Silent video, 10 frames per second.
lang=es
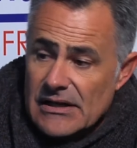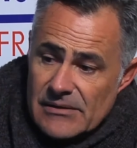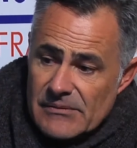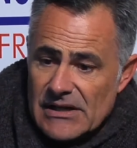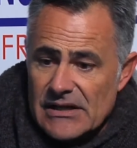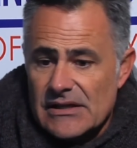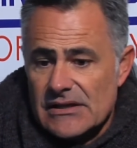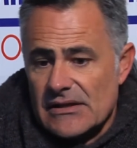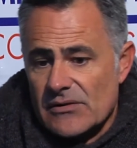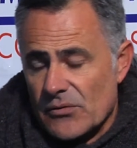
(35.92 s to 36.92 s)

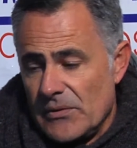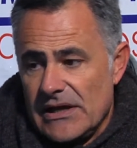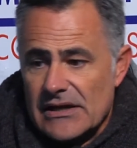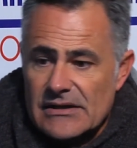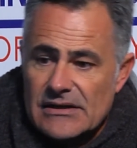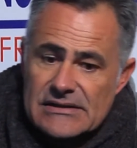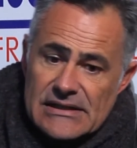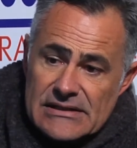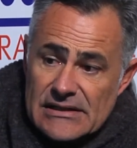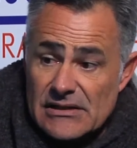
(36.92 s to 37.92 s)
Jiménez, Rubén,
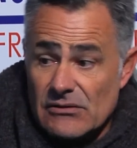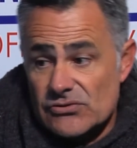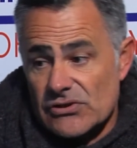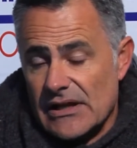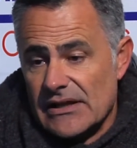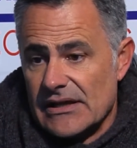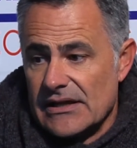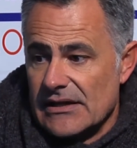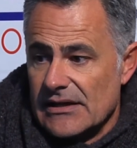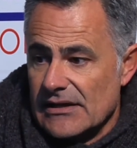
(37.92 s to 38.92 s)
Titi, e incluso la
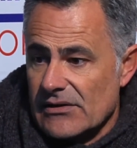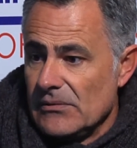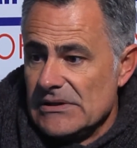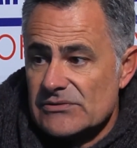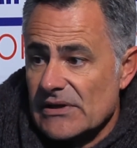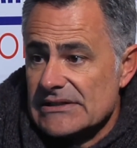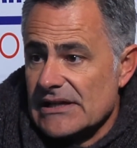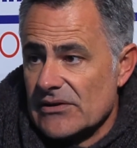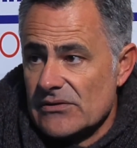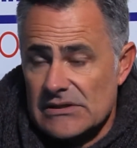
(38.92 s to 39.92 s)
de Robles no han
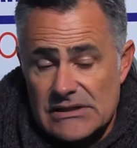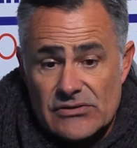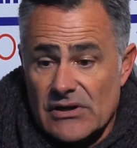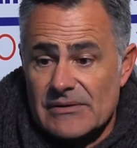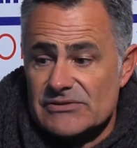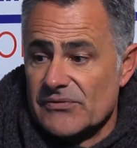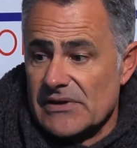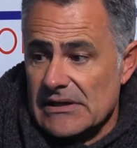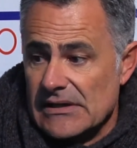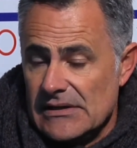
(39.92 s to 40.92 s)
entrado y tocaba
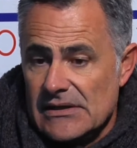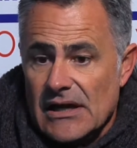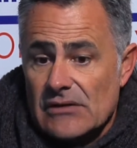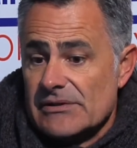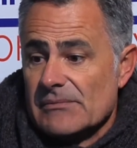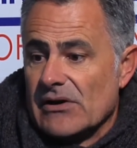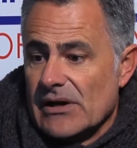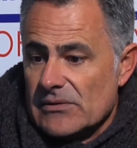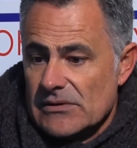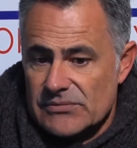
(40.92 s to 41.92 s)
sufrir. A última hora,
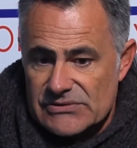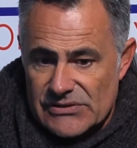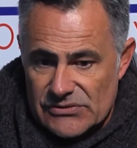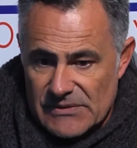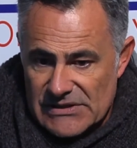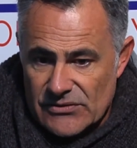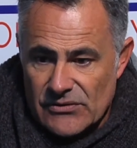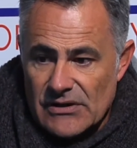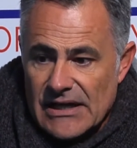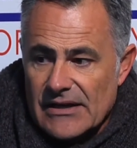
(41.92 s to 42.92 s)
bueno, pues ellos más
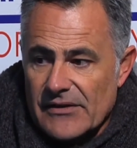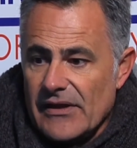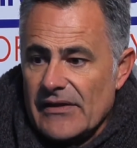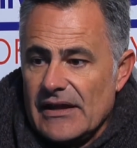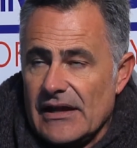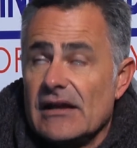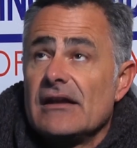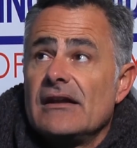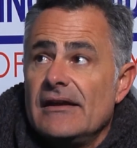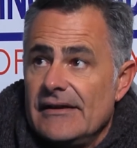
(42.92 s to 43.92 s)
con la inercia
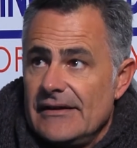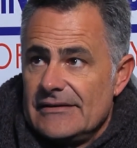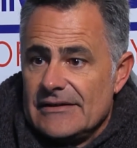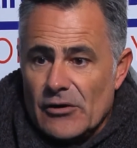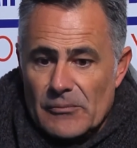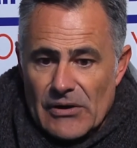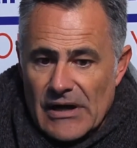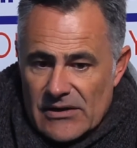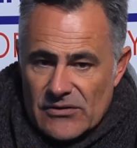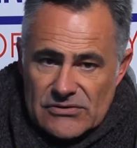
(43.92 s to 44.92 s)
del, del golpeo
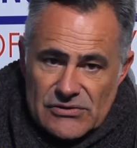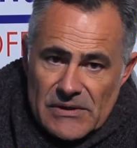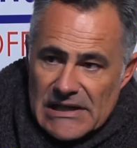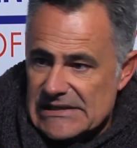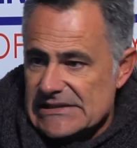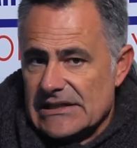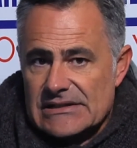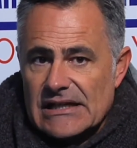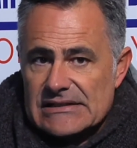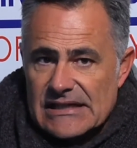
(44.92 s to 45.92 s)
largo, sobre Richie que
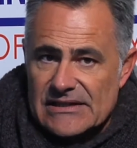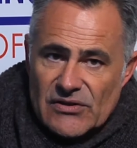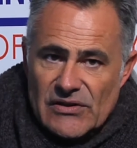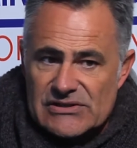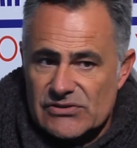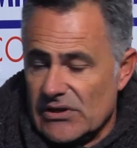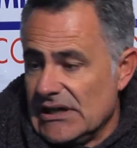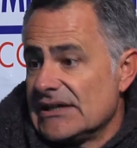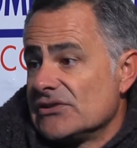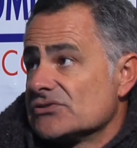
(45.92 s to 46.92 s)
te las deja todas,
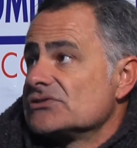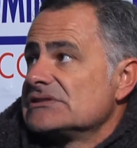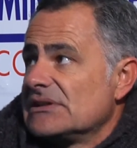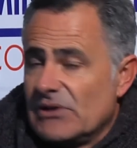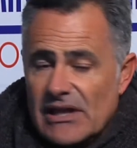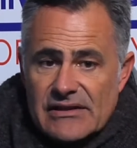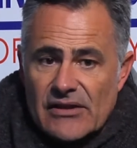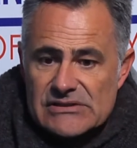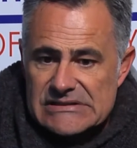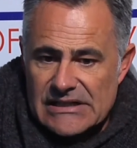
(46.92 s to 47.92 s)
toca, ellos están muy
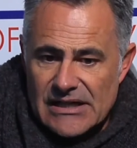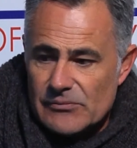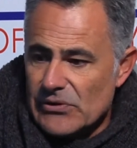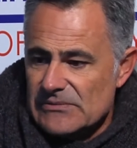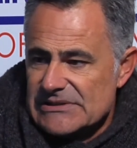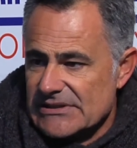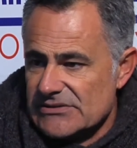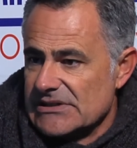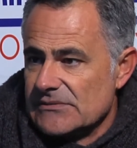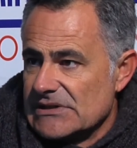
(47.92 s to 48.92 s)
adaptados a este campo, el míster
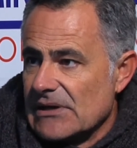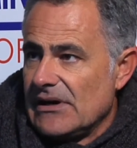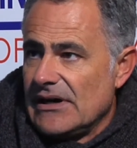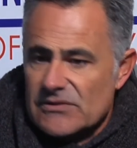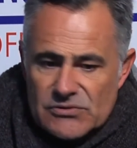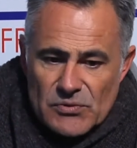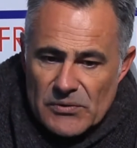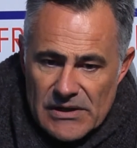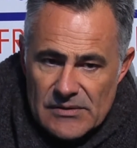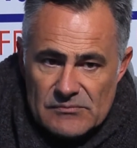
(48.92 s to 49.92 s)
los tiene muy trabajados, muy
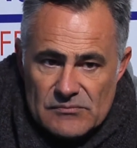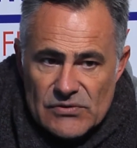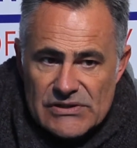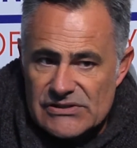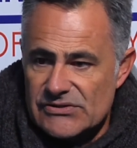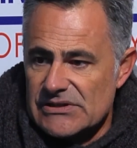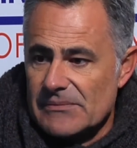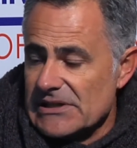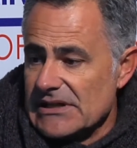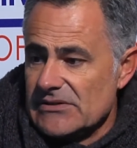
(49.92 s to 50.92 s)
bien, muy tensos,
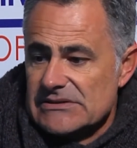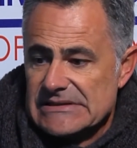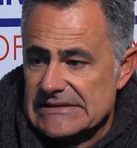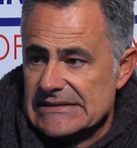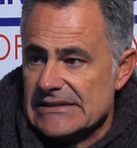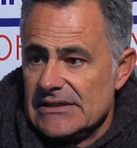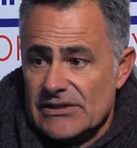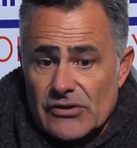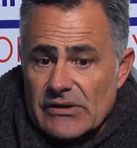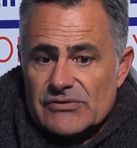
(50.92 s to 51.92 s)
apretados y, y
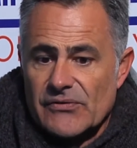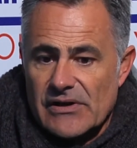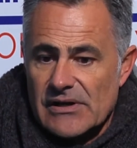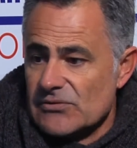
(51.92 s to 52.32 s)
tocaba sufrir.